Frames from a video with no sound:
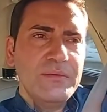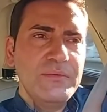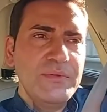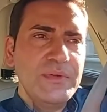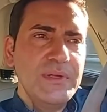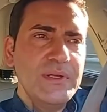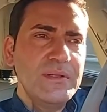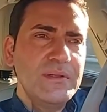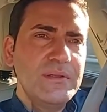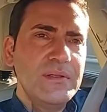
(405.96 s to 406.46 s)

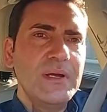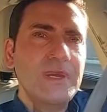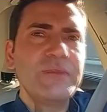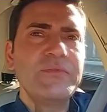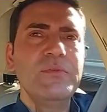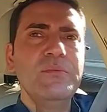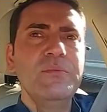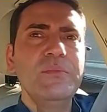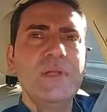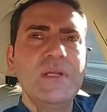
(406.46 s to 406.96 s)
ve
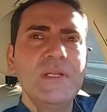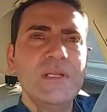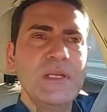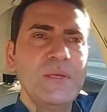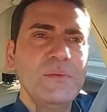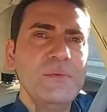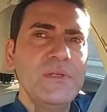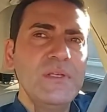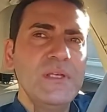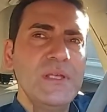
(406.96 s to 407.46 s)
takvimler
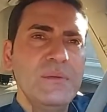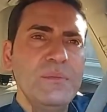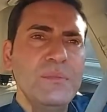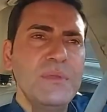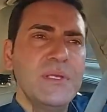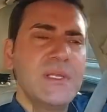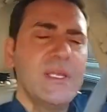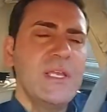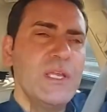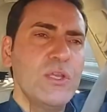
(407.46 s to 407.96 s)

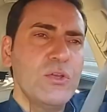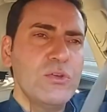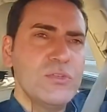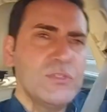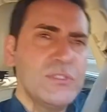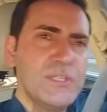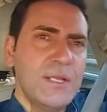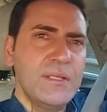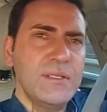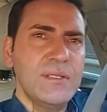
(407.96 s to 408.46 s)
2022'yi
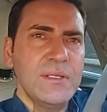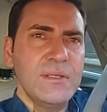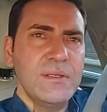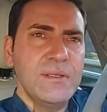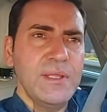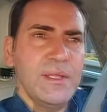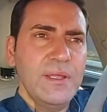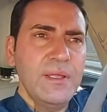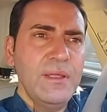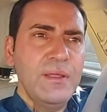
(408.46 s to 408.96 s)

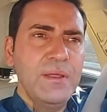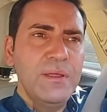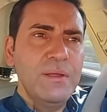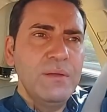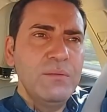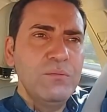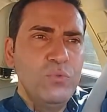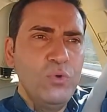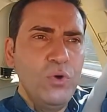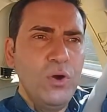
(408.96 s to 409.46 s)
gösterdiğinde
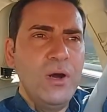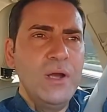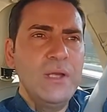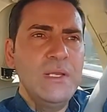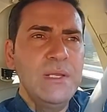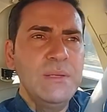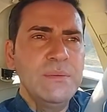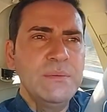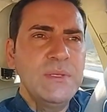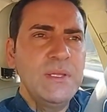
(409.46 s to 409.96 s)
bu
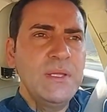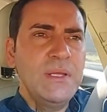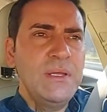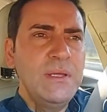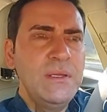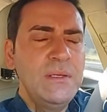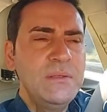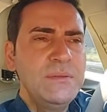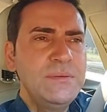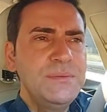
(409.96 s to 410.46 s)

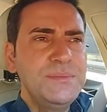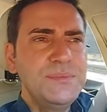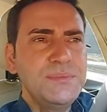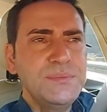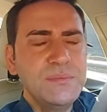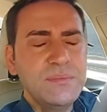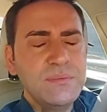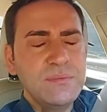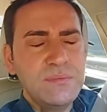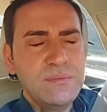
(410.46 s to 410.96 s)
alemde
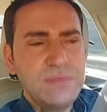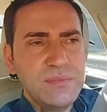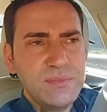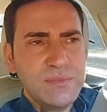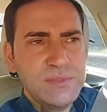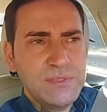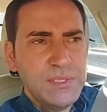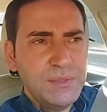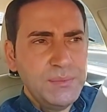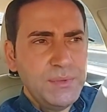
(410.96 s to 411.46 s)

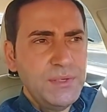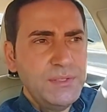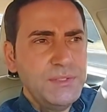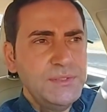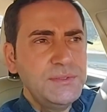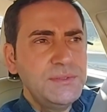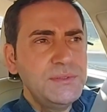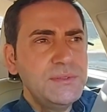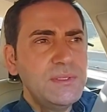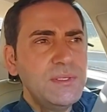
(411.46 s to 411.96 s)

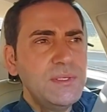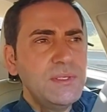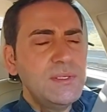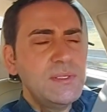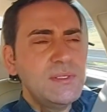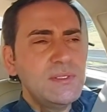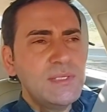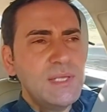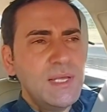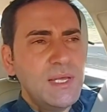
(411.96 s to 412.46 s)
sabahın
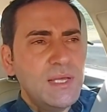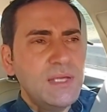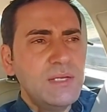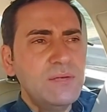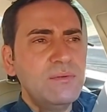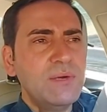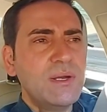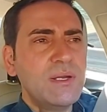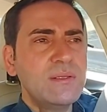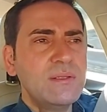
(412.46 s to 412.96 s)
seher
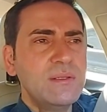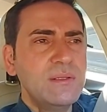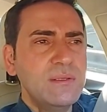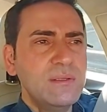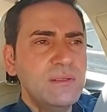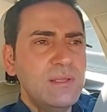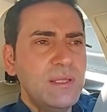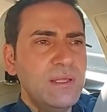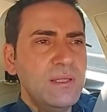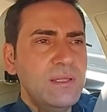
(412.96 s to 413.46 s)

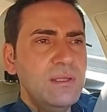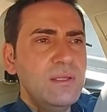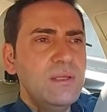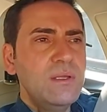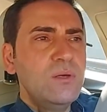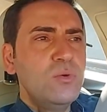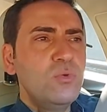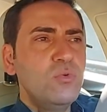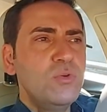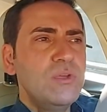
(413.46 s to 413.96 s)
vaktinde
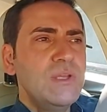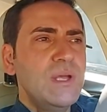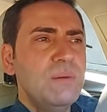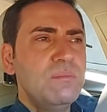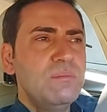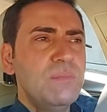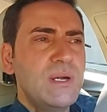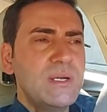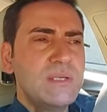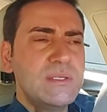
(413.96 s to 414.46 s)

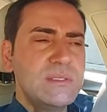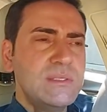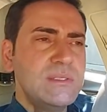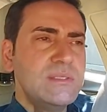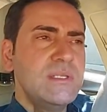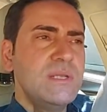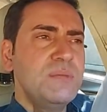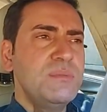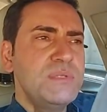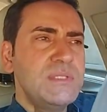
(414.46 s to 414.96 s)
uyanmak
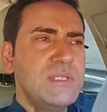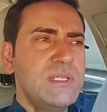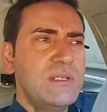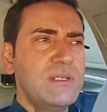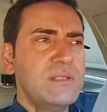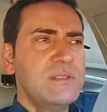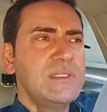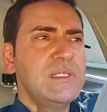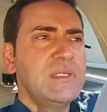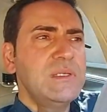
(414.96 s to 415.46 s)
size bize
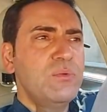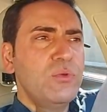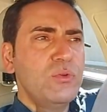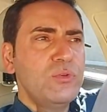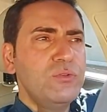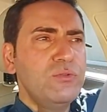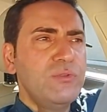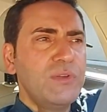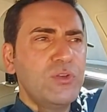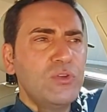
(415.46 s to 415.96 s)
nasip
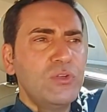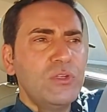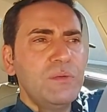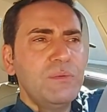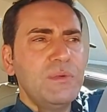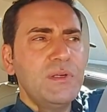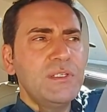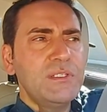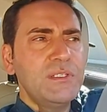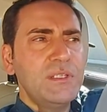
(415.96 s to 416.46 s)
oldu ve
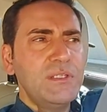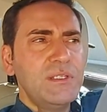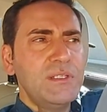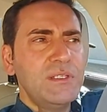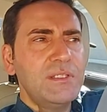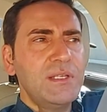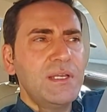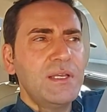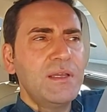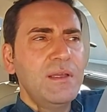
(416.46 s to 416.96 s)
güne
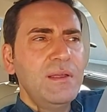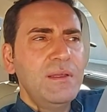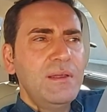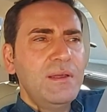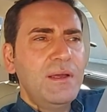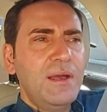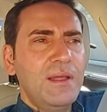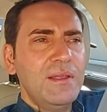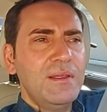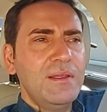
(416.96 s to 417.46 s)
başladıysak
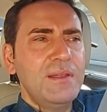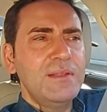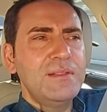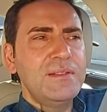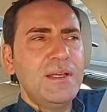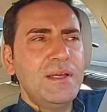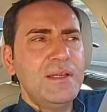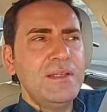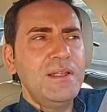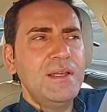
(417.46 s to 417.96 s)
Allah
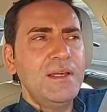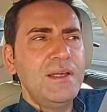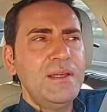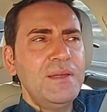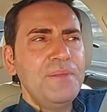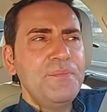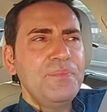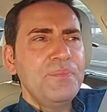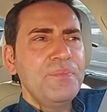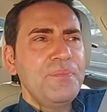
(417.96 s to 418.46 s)
Teala
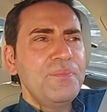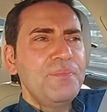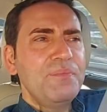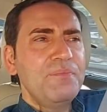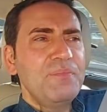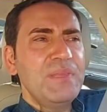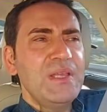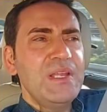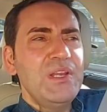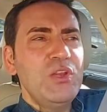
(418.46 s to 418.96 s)

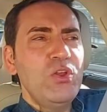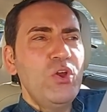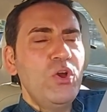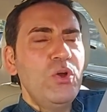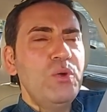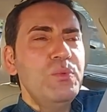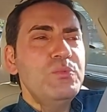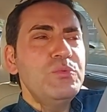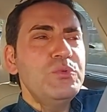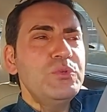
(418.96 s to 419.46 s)
bir
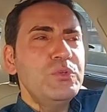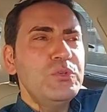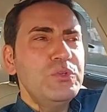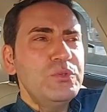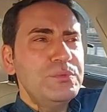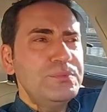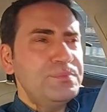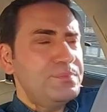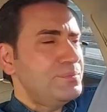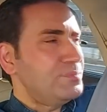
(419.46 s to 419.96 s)

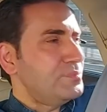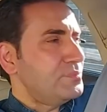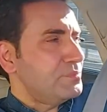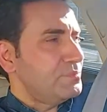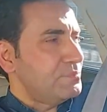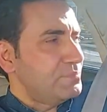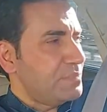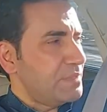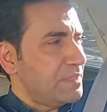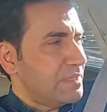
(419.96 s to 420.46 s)
ömrü
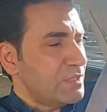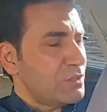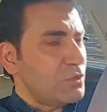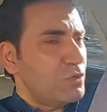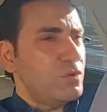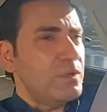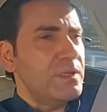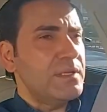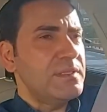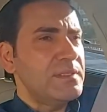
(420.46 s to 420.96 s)
bir
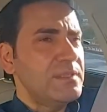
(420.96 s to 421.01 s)
güne